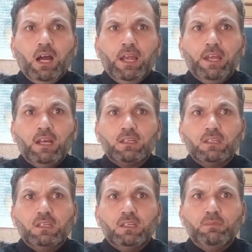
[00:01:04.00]
आया
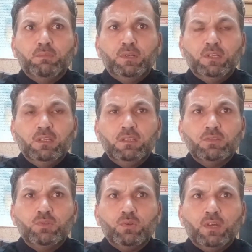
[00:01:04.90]
कि
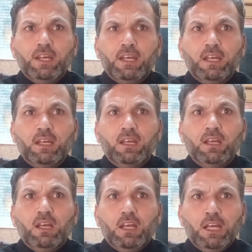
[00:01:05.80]
मरीज़ जो है
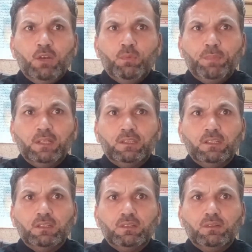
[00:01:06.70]

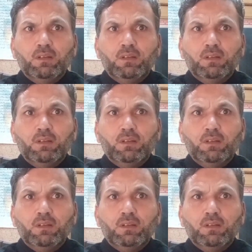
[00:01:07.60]
एलोपैथिक